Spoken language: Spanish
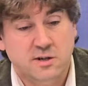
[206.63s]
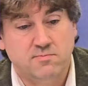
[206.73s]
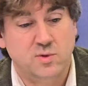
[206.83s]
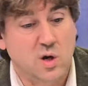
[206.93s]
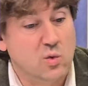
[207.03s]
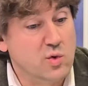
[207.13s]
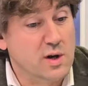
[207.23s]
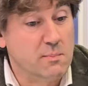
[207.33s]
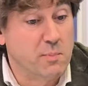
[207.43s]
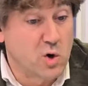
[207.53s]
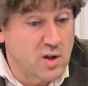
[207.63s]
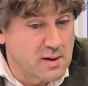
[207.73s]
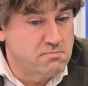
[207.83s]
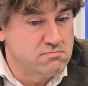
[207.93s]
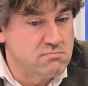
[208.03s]
de un importe
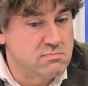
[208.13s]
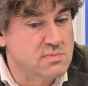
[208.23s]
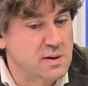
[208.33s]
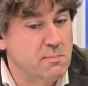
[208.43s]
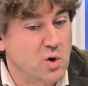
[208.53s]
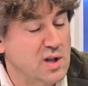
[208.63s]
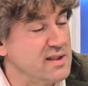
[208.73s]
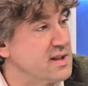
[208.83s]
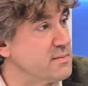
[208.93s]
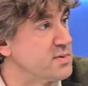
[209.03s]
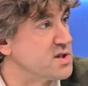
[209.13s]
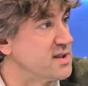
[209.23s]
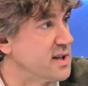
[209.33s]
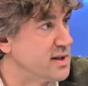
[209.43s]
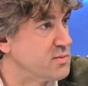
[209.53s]
mm, importante, pues
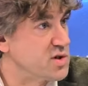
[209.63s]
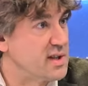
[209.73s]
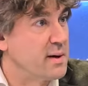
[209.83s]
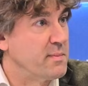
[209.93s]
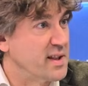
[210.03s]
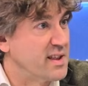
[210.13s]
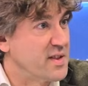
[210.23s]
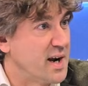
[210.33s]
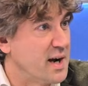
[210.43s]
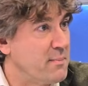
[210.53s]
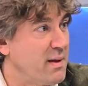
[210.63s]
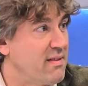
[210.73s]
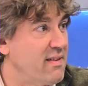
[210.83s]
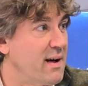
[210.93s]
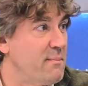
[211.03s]
entendemos que también tendrá
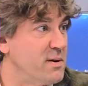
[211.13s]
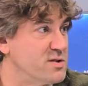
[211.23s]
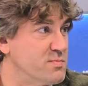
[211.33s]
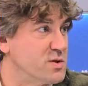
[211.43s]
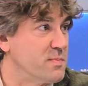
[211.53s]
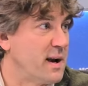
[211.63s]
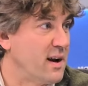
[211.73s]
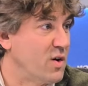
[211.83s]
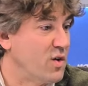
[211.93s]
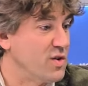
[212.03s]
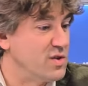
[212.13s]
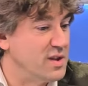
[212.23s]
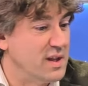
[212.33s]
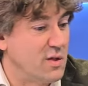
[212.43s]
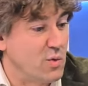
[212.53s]
capacidad pues, pues para no
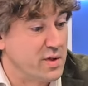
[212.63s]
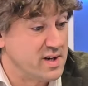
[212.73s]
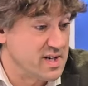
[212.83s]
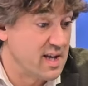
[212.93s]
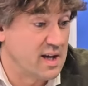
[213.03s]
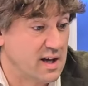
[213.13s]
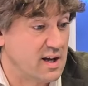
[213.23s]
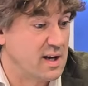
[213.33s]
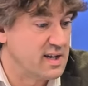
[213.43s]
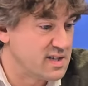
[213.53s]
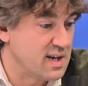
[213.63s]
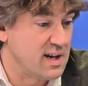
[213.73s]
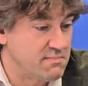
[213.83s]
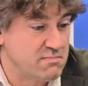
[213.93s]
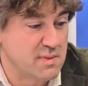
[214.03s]
deducirse y que
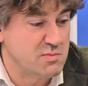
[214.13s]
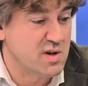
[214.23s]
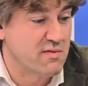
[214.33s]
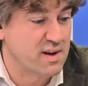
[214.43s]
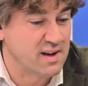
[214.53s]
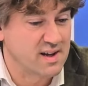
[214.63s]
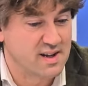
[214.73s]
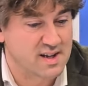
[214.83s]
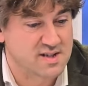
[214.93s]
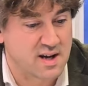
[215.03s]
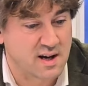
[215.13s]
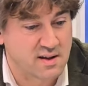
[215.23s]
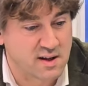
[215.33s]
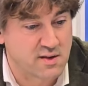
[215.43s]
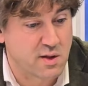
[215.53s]
esa, vamos a decir, que, esa
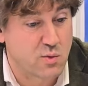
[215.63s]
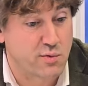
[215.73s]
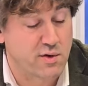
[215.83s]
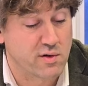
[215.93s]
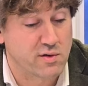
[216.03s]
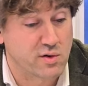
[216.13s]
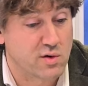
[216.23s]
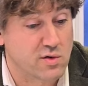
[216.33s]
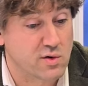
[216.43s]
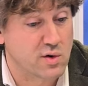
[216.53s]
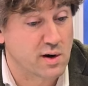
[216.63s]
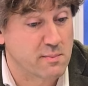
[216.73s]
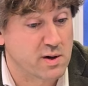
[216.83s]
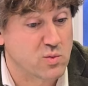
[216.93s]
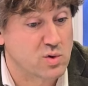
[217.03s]
eh, deducción no,
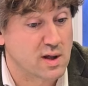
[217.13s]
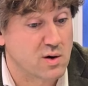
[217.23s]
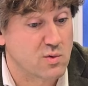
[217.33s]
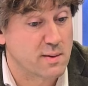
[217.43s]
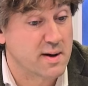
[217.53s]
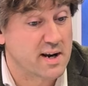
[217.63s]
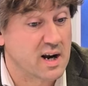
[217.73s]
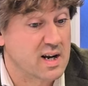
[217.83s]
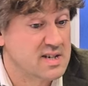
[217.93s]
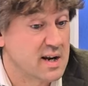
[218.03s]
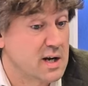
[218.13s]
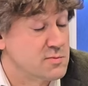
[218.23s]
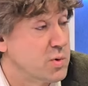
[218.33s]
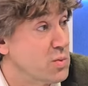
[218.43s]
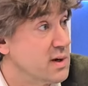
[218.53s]
repercuta de alguna manera en las arcas
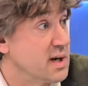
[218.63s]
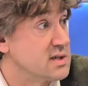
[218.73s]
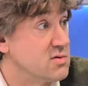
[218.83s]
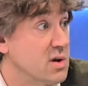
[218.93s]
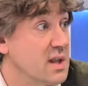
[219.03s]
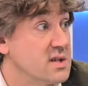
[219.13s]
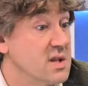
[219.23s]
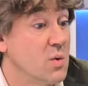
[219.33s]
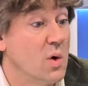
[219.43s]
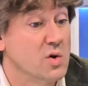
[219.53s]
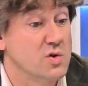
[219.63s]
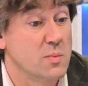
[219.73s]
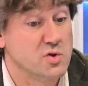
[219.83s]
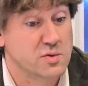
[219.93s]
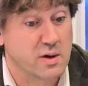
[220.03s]
públicas, que desde luego eso
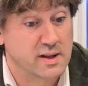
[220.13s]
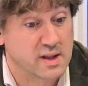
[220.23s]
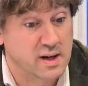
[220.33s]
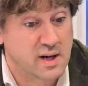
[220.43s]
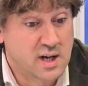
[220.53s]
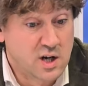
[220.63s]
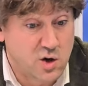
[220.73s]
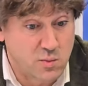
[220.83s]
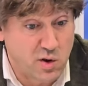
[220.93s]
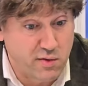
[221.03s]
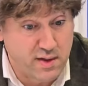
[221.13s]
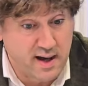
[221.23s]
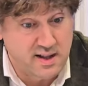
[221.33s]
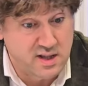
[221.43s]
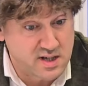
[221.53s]
posibilita como decía
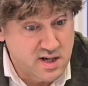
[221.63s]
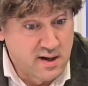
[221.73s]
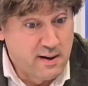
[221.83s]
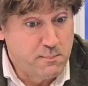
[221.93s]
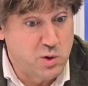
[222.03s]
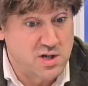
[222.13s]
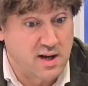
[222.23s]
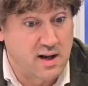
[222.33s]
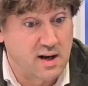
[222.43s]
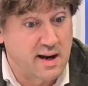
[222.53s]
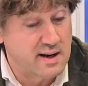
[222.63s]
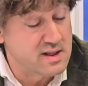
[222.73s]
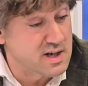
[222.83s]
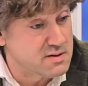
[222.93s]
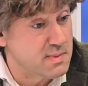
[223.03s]
antes, pues que las
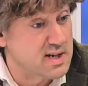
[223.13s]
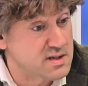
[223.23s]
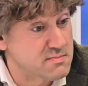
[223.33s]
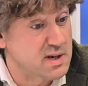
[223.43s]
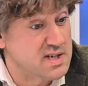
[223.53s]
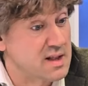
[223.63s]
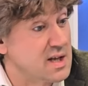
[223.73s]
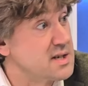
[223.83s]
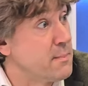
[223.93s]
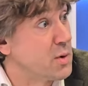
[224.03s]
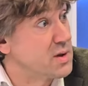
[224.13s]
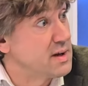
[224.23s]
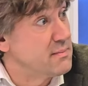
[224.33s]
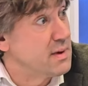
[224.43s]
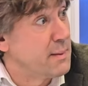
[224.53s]
rentas más, altas
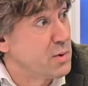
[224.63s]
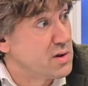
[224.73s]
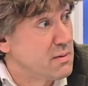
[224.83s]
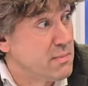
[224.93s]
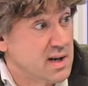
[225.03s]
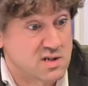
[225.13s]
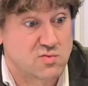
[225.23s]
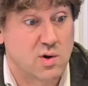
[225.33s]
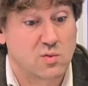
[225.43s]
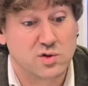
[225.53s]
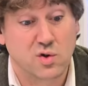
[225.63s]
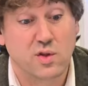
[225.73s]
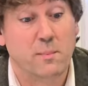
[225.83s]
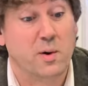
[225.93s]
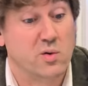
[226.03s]
aporten, aporten más, una cuestión
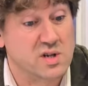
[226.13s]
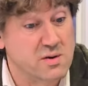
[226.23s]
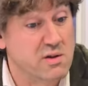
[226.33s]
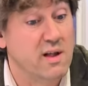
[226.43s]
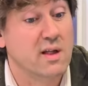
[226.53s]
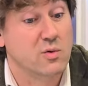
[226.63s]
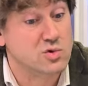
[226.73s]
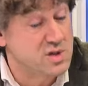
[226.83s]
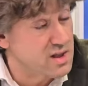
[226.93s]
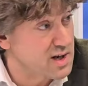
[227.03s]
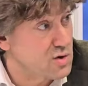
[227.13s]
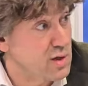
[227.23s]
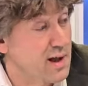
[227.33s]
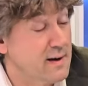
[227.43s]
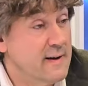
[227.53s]
de progresividad, de justicia
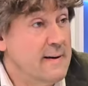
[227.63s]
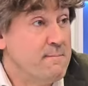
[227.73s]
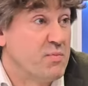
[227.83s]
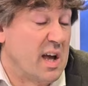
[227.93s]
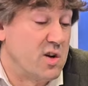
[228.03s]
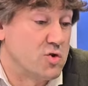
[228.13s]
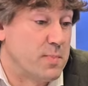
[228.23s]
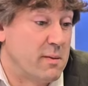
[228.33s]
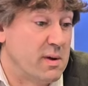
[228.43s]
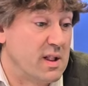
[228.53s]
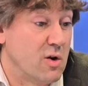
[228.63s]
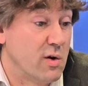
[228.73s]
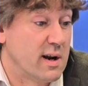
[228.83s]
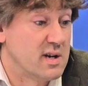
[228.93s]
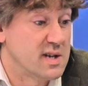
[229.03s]
social, que nos permite
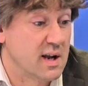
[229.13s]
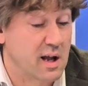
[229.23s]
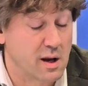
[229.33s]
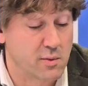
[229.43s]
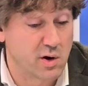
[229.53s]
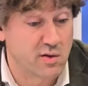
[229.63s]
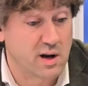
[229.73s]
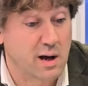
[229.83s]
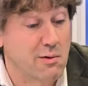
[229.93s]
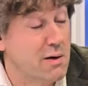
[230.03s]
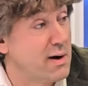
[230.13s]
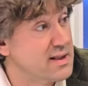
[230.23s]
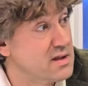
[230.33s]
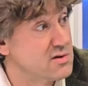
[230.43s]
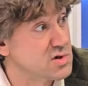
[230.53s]
lograr ese equilibrio del que hablaba
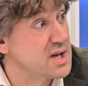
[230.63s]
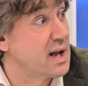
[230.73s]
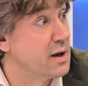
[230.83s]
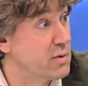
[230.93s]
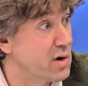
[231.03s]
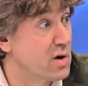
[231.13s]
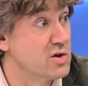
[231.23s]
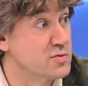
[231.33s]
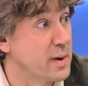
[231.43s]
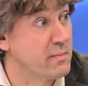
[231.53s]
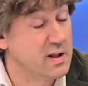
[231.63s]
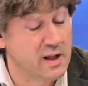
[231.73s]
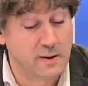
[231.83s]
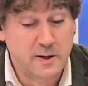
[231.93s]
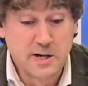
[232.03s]
antes, ¿no? ese equilibrio que nos
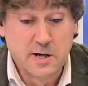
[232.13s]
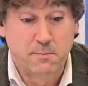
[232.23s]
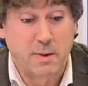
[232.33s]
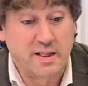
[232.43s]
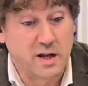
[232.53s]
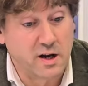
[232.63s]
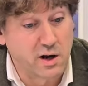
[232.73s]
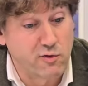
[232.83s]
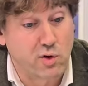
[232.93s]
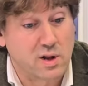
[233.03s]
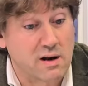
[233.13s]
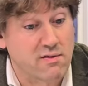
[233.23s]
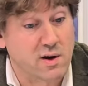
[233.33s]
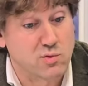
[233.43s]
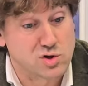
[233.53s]
permite mantener y
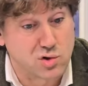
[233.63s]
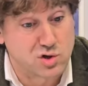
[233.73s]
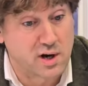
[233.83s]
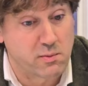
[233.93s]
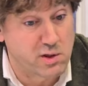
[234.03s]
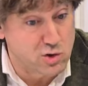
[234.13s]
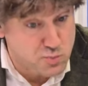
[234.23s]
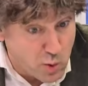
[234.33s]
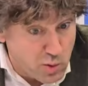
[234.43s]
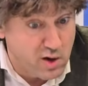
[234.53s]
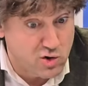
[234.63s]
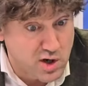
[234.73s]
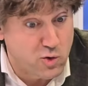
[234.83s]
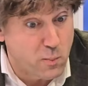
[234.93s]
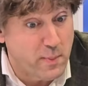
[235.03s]
fortalecer nuestros servicios públicos
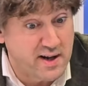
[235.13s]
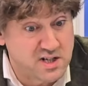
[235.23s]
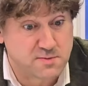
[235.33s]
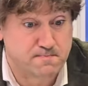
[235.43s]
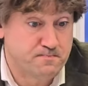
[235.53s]
en un país